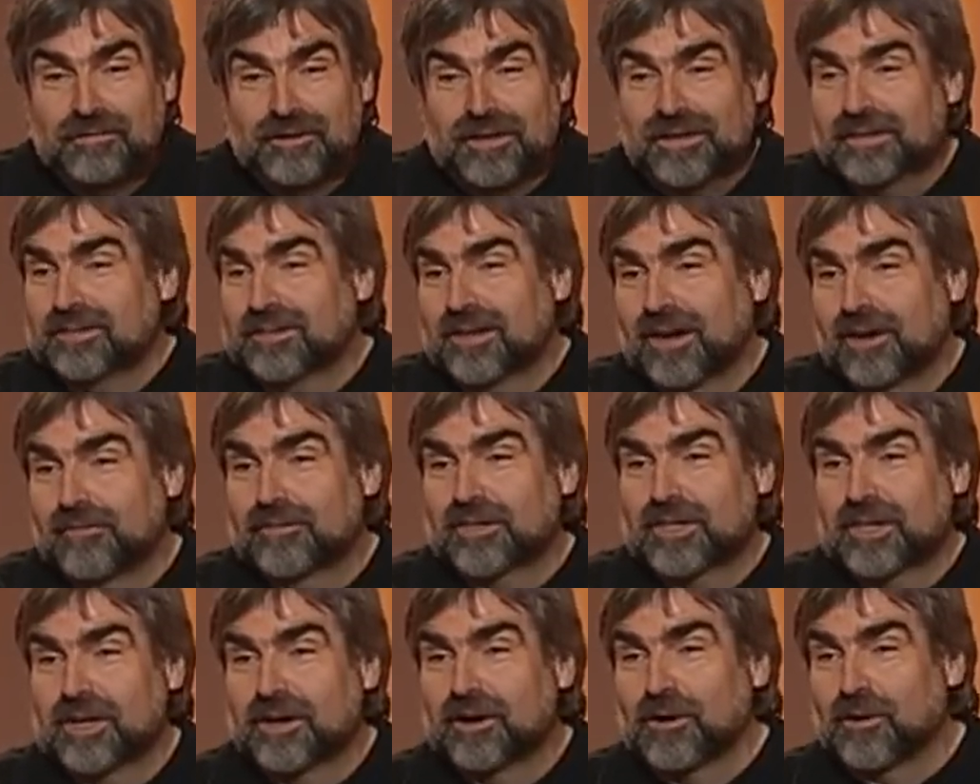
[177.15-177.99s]
wegen derer
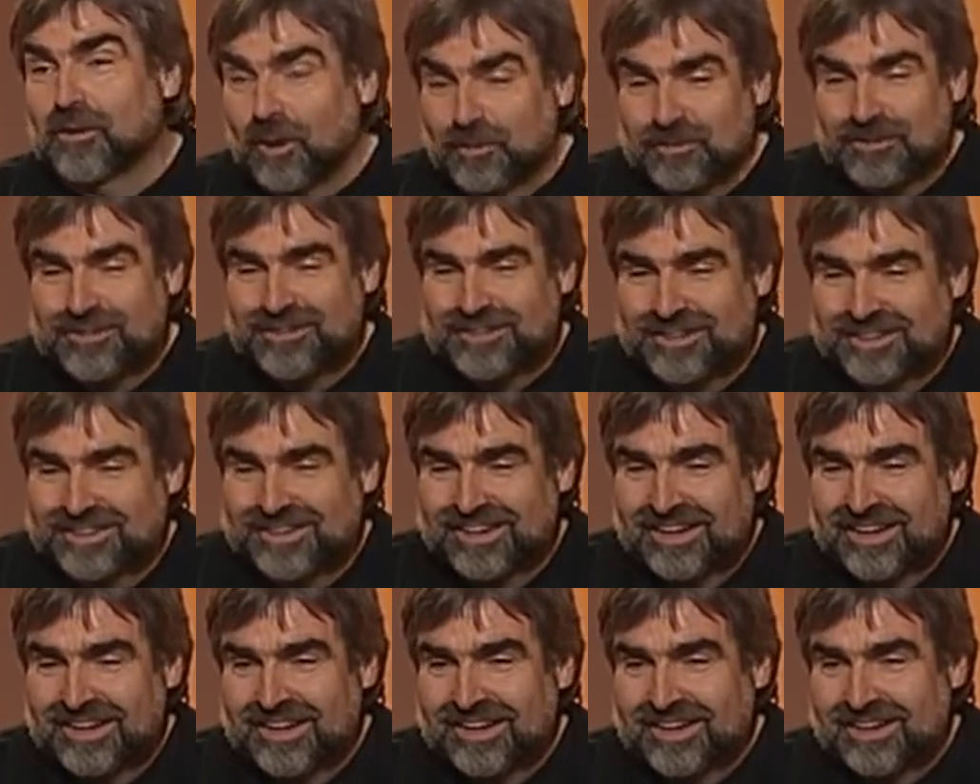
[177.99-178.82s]
wir hier gekommen
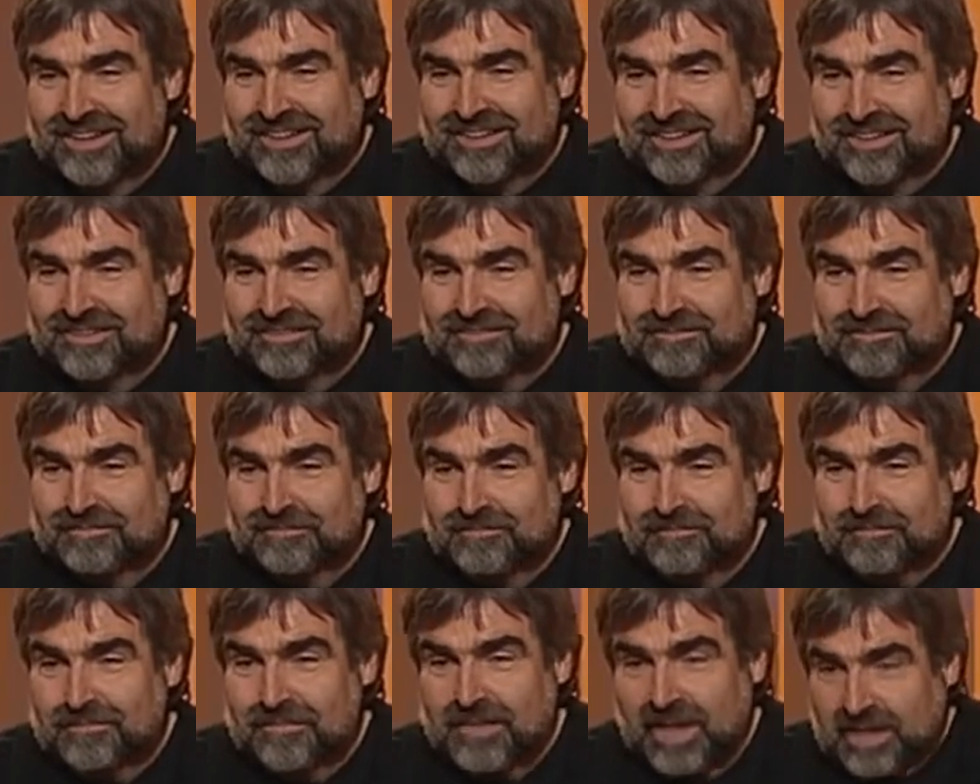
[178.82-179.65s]
sind
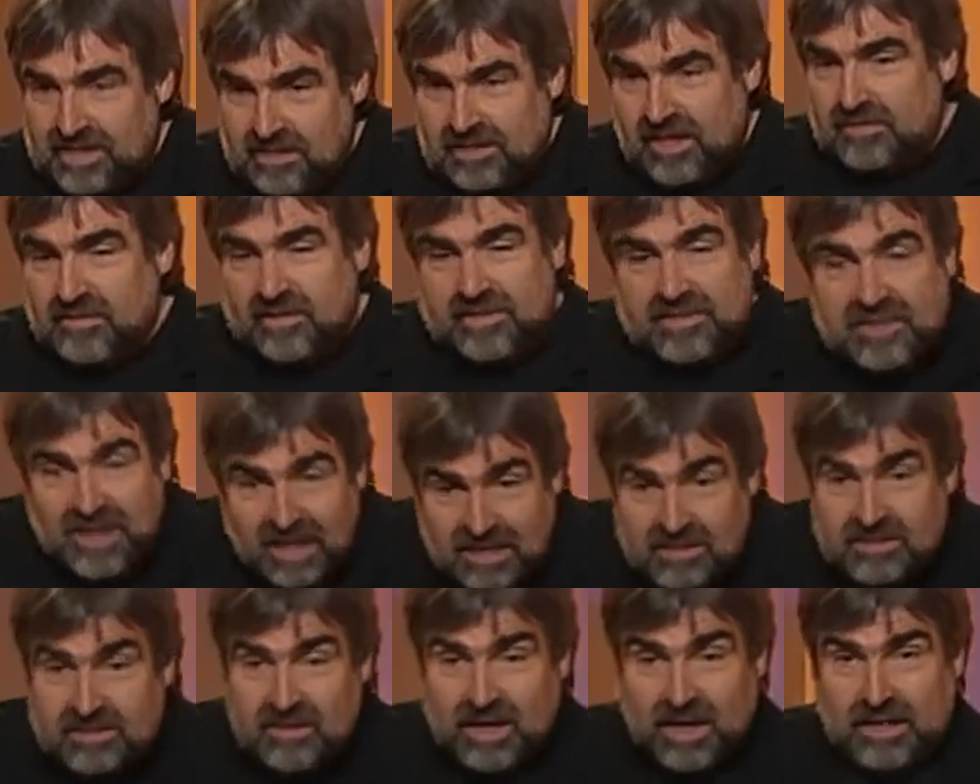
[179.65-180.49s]
dann ist das was
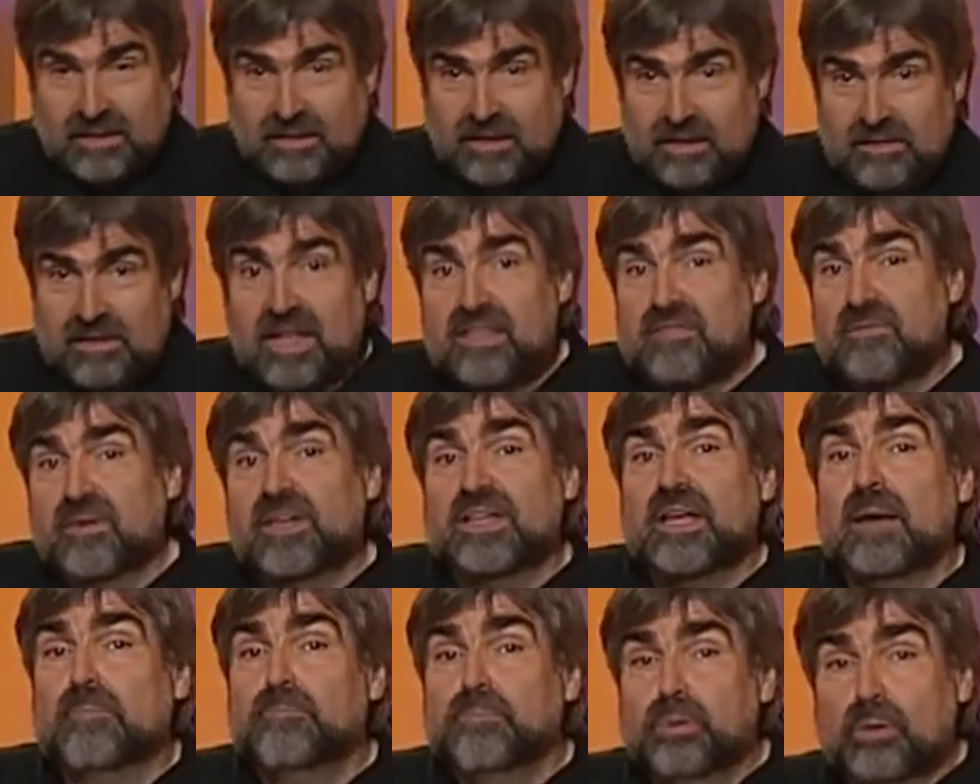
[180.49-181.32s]
ganz anderes, als
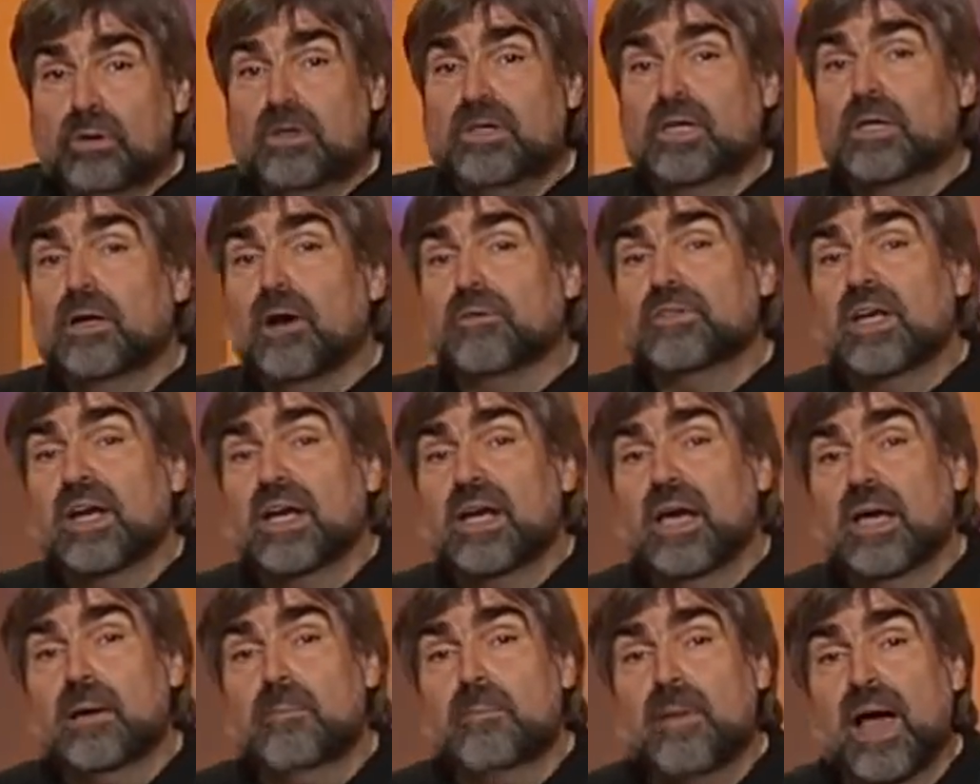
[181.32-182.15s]
wenn der Putin auf der
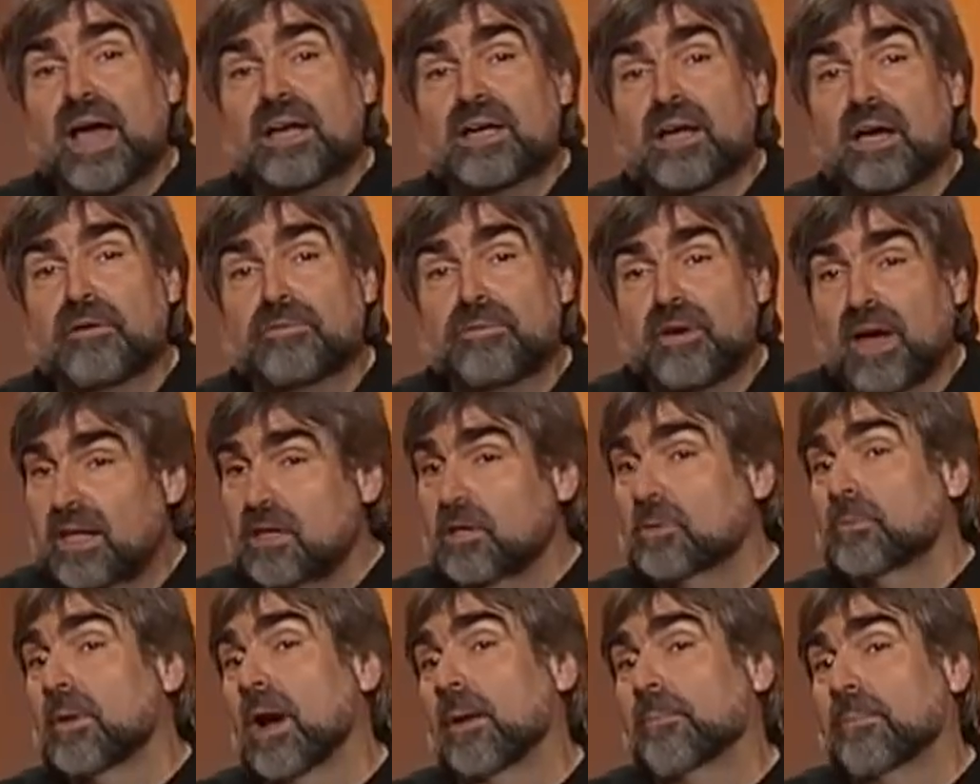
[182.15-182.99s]
Krim ein
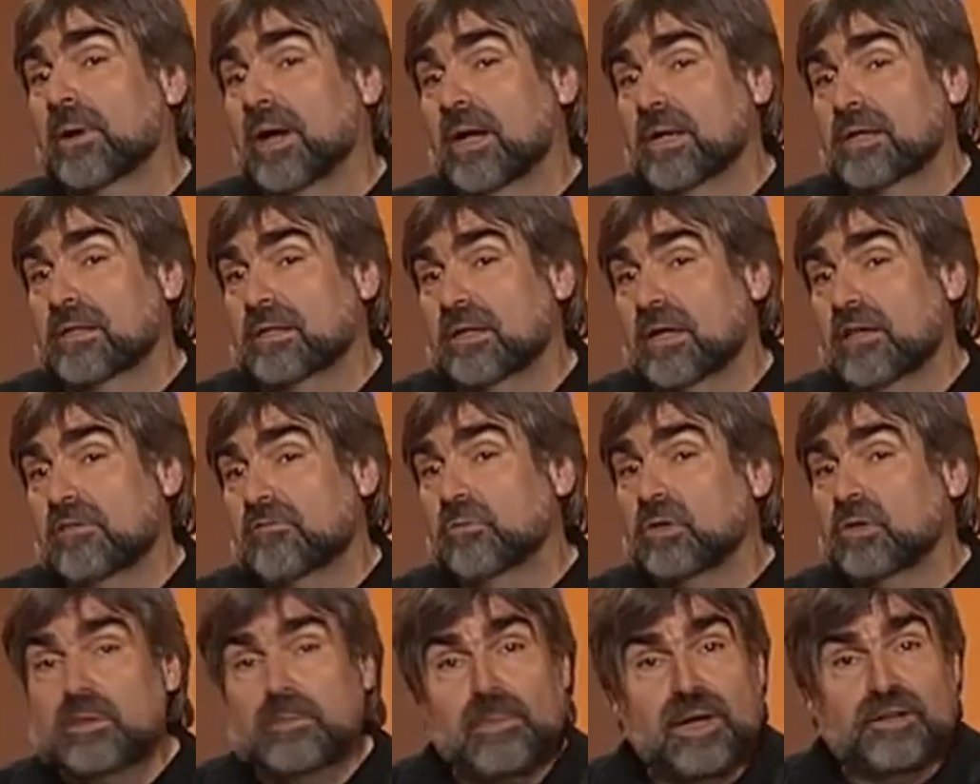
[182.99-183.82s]
Referendum abhalten
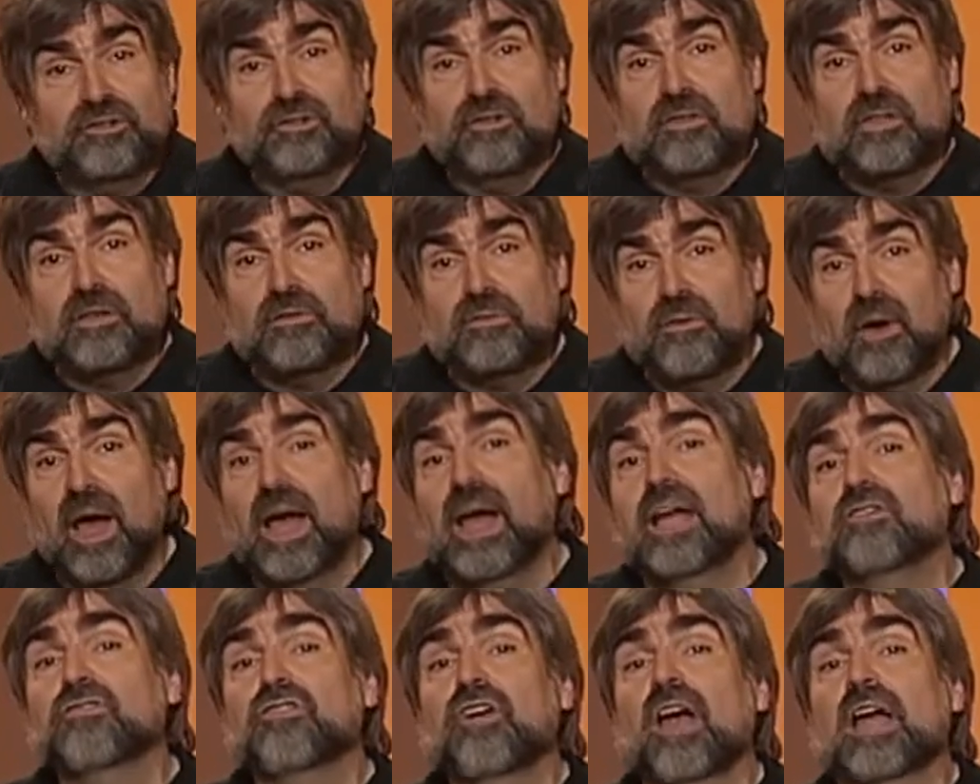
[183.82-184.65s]
lässt, Menschen sich
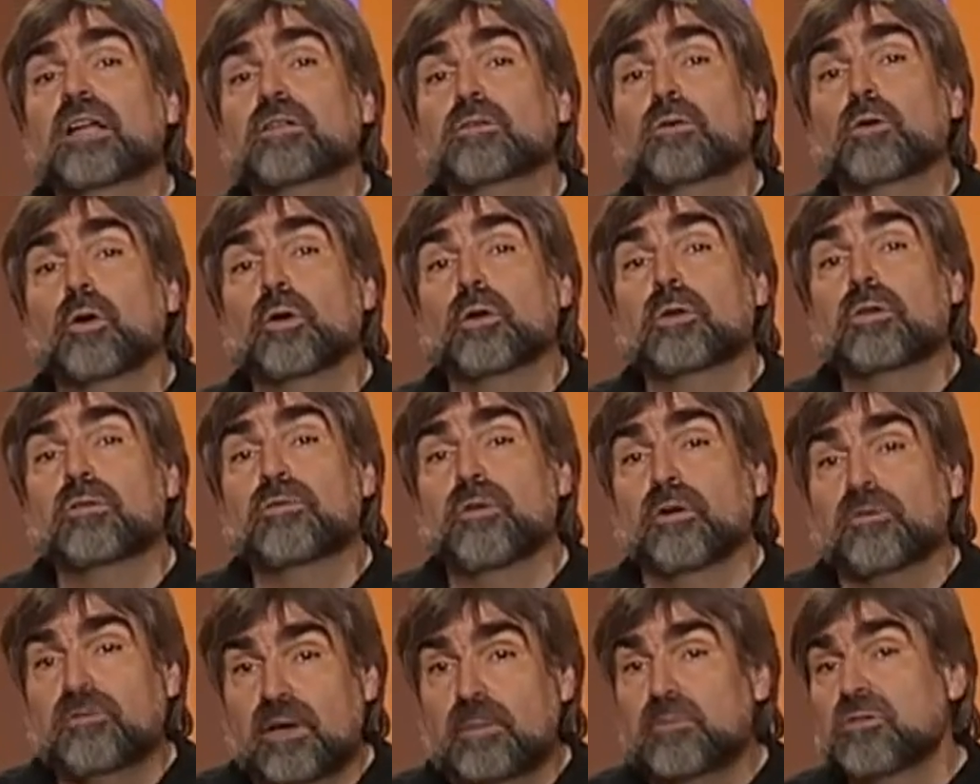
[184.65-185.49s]
frei entscheiden können,
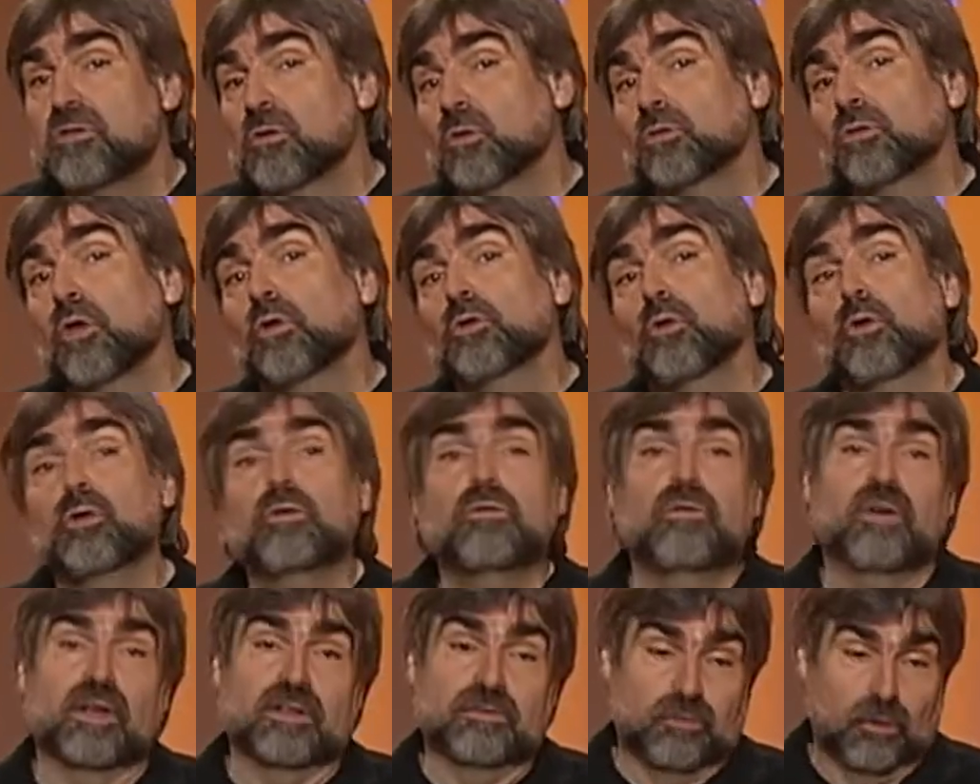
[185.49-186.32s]
von wem sie
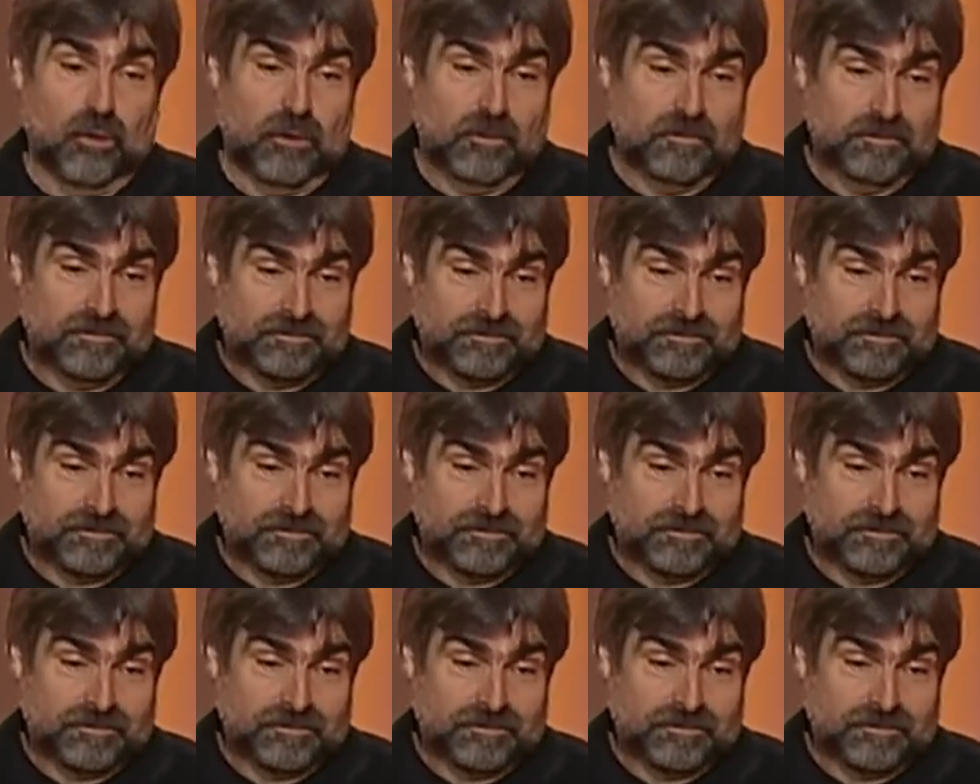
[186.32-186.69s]
unterdrückt werden wollen.